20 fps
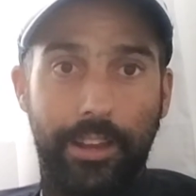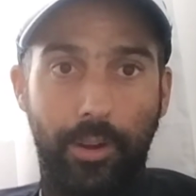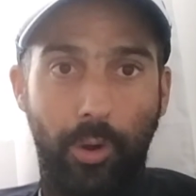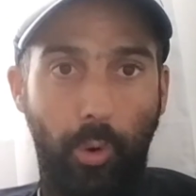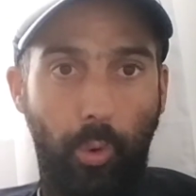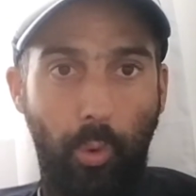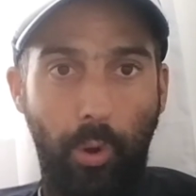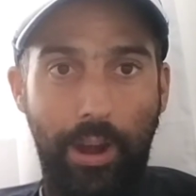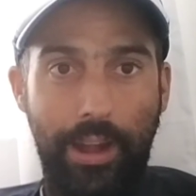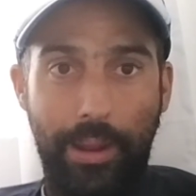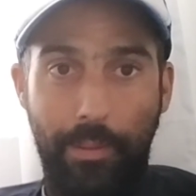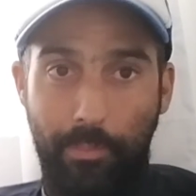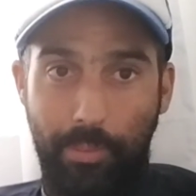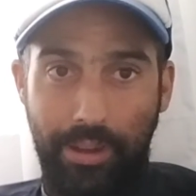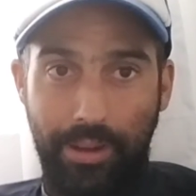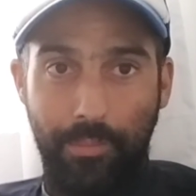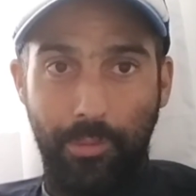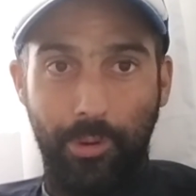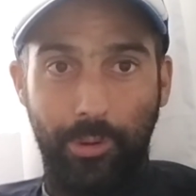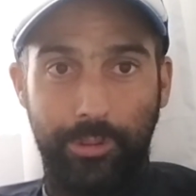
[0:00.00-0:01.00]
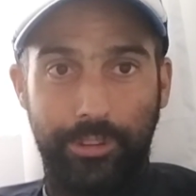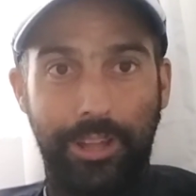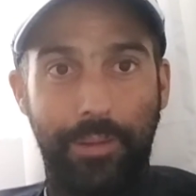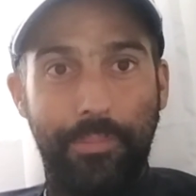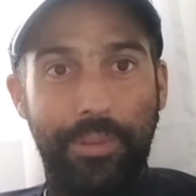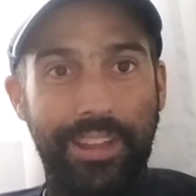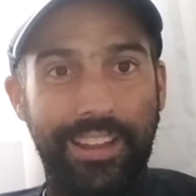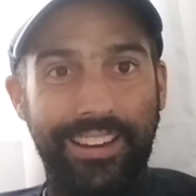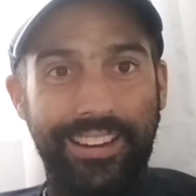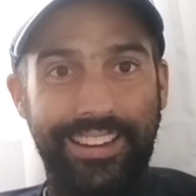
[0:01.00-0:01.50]
lo cual esperemos
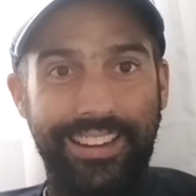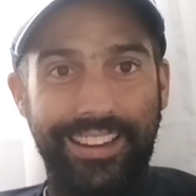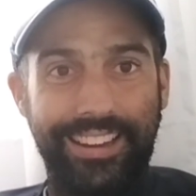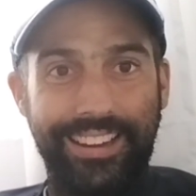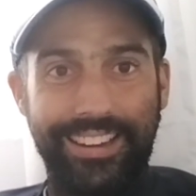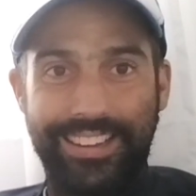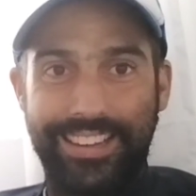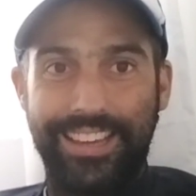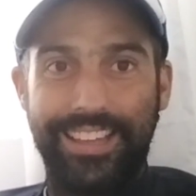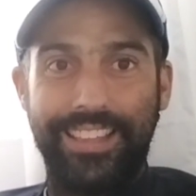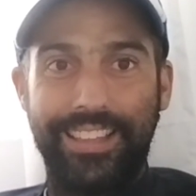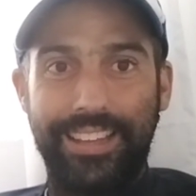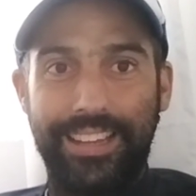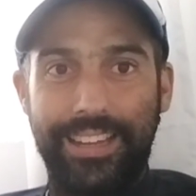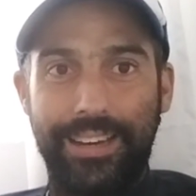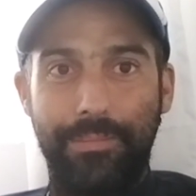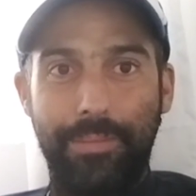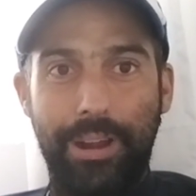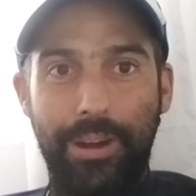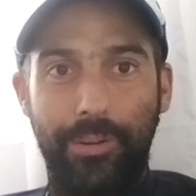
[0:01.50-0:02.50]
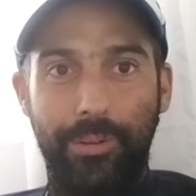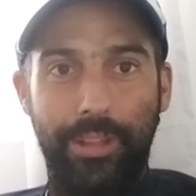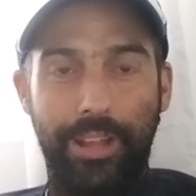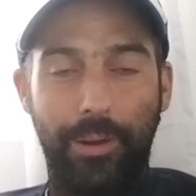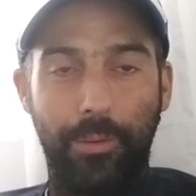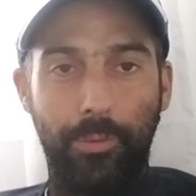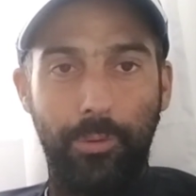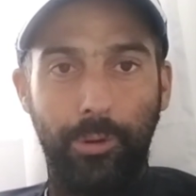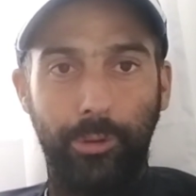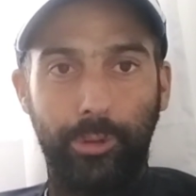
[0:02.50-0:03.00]
también que quede en manos de
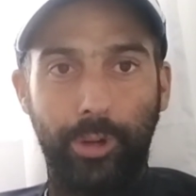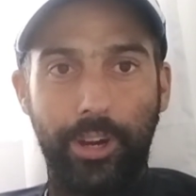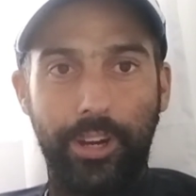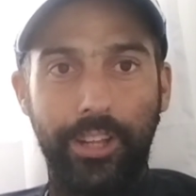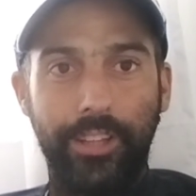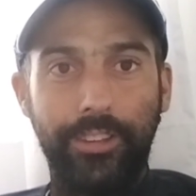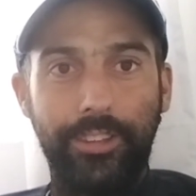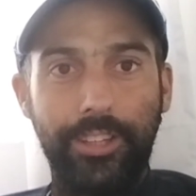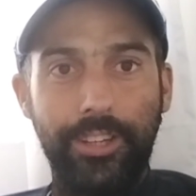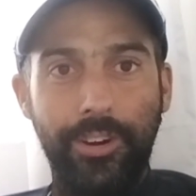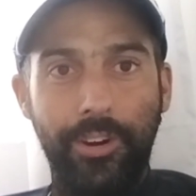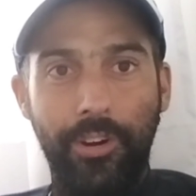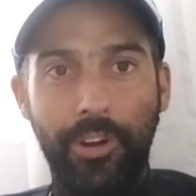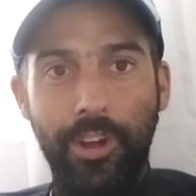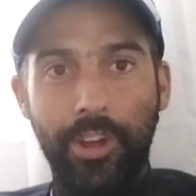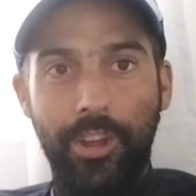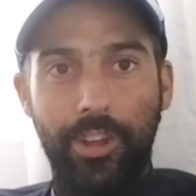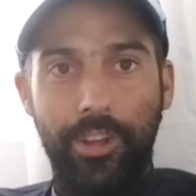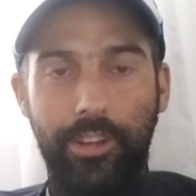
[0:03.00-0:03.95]
algún otro argentino.